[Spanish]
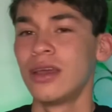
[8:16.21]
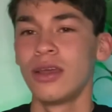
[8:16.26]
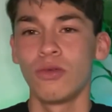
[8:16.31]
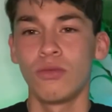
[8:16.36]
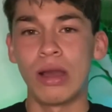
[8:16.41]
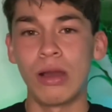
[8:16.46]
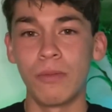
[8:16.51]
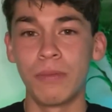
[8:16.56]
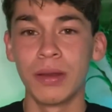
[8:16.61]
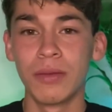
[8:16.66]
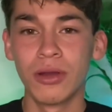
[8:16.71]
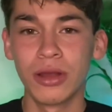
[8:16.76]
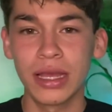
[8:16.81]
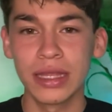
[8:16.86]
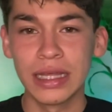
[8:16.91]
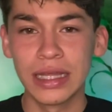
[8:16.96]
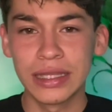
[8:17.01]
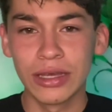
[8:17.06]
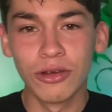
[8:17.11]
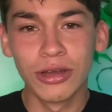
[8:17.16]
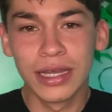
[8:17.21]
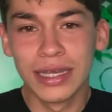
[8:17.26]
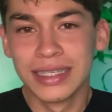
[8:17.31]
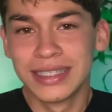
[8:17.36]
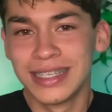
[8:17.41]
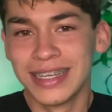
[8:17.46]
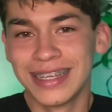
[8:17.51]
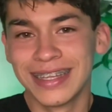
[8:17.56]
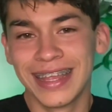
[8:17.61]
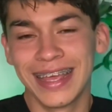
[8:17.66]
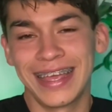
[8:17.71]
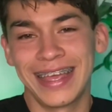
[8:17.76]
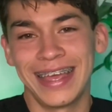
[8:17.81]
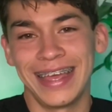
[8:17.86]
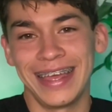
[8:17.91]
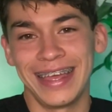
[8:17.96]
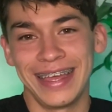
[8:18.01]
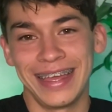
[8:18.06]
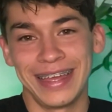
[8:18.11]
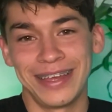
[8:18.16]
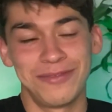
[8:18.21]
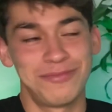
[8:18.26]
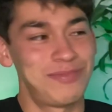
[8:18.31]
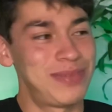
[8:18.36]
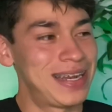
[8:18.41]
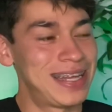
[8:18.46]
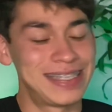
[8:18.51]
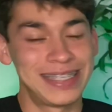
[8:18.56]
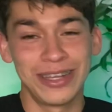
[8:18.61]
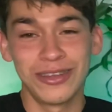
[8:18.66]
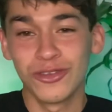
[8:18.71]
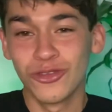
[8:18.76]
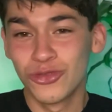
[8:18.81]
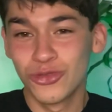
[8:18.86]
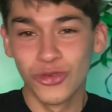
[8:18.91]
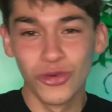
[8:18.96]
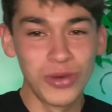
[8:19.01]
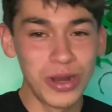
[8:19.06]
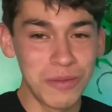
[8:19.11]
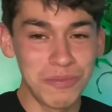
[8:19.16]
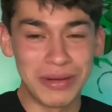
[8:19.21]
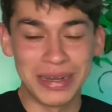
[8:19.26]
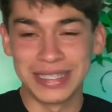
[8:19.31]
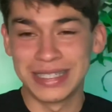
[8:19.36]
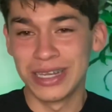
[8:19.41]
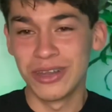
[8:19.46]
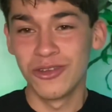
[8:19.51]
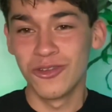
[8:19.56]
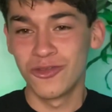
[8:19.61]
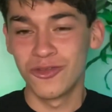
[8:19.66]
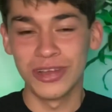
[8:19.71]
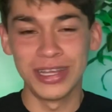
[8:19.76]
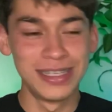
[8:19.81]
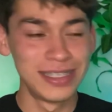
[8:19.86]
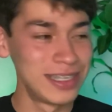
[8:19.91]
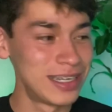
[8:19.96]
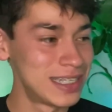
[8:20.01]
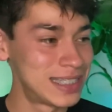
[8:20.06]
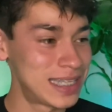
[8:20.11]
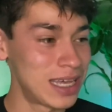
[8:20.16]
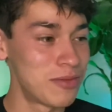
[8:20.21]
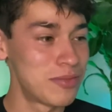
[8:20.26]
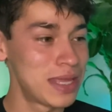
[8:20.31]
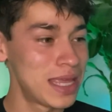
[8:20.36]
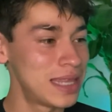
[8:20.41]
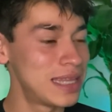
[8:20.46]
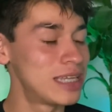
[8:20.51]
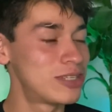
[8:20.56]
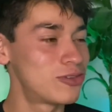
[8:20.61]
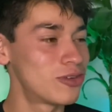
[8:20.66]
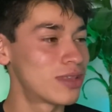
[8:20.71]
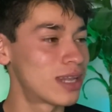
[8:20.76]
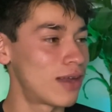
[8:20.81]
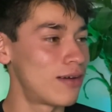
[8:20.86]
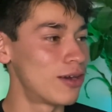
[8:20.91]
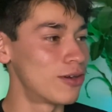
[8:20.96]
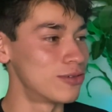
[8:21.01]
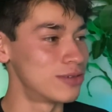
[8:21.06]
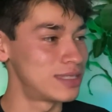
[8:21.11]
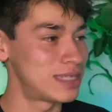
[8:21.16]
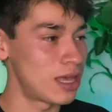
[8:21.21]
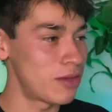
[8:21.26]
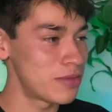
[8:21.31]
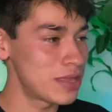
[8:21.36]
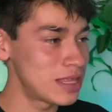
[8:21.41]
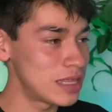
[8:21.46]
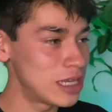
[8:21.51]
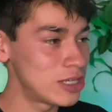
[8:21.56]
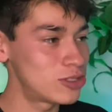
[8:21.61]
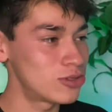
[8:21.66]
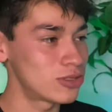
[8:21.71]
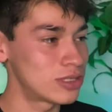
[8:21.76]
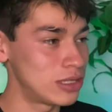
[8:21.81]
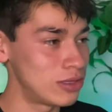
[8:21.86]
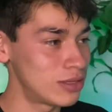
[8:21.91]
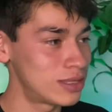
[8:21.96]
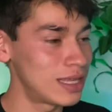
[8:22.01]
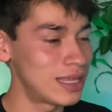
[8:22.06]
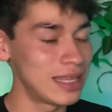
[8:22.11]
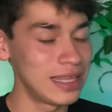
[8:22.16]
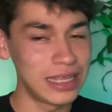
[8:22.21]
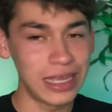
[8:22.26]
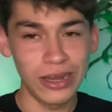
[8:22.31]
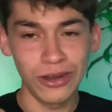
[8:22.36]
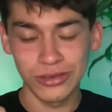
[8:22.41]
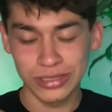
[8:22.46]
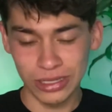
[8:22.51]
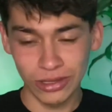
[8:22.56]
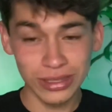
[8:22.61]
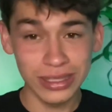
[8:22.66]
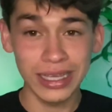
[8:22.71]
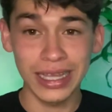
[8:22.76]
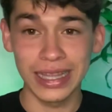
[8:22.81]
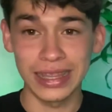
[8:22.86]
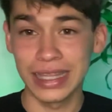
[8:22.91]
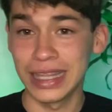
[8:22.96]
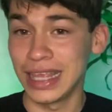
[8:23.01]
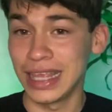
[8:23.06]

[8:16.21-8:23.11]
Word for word: Wow, primero que nada tengo que decir de que para ser youtuber, para ser influencer, está bien hecho el trabajo, está bien hecho, se nota dinero, se nota que tiene